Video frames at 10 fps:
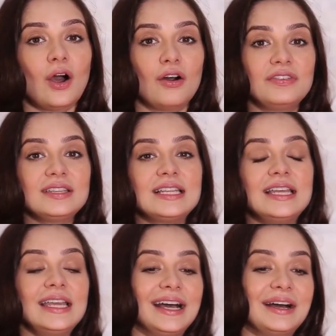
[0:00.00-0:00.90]

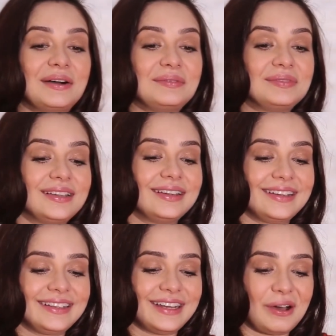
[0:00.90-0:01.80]
obviously थिंग uh,
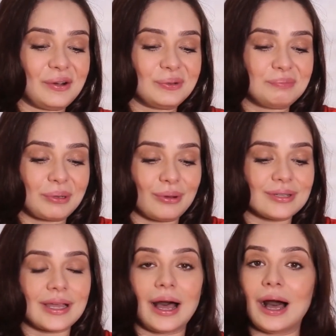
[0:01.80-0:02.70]
uh, now
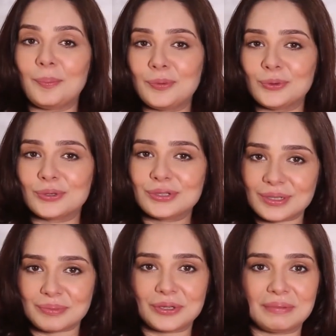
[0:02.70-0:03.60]
बिकॉज आप लोग
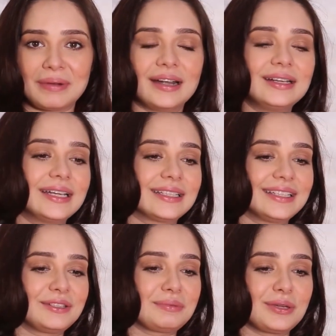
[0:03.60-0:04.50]
जब कोई डिमांड
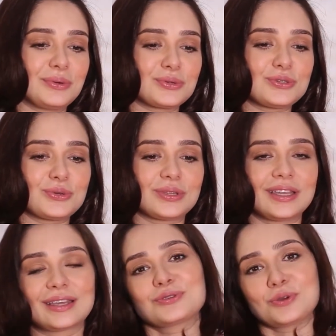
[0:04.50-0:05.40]
करते हैं तो मेरी कोशिश
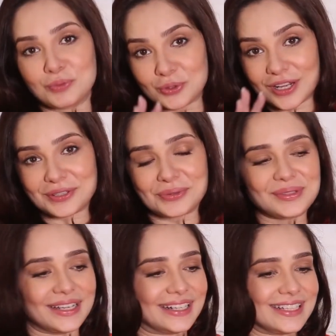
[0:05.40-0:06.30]
होती है कि उसको पूरा
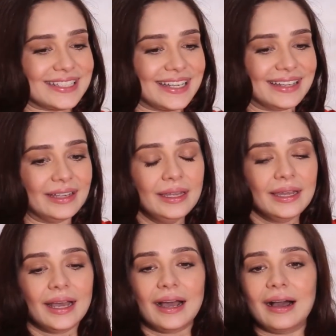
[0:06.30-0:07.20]
ज़रूर करना चाहिए
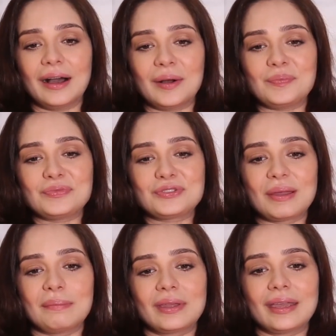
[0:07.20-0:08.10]
um,
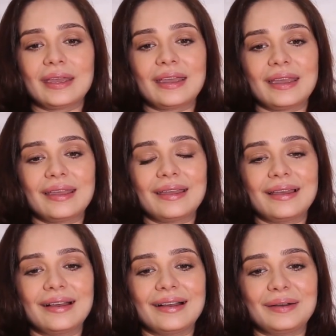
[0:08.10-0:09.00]

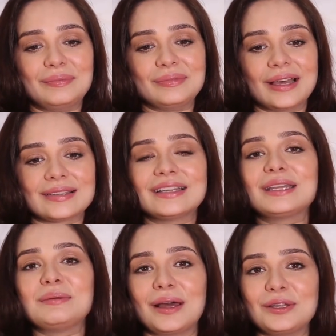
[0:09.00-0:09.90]
जबकि uh,
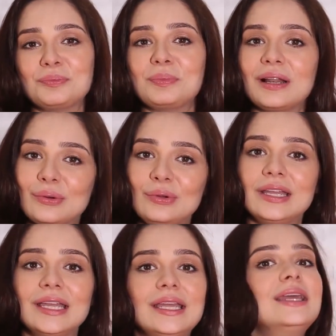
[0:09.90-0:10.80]
हसन की बारी तो बिल्कुल
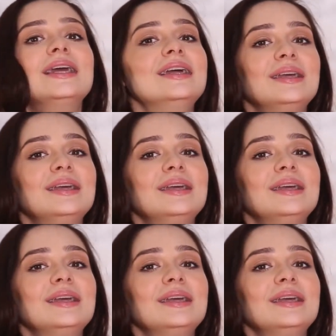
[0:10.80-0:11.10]
ही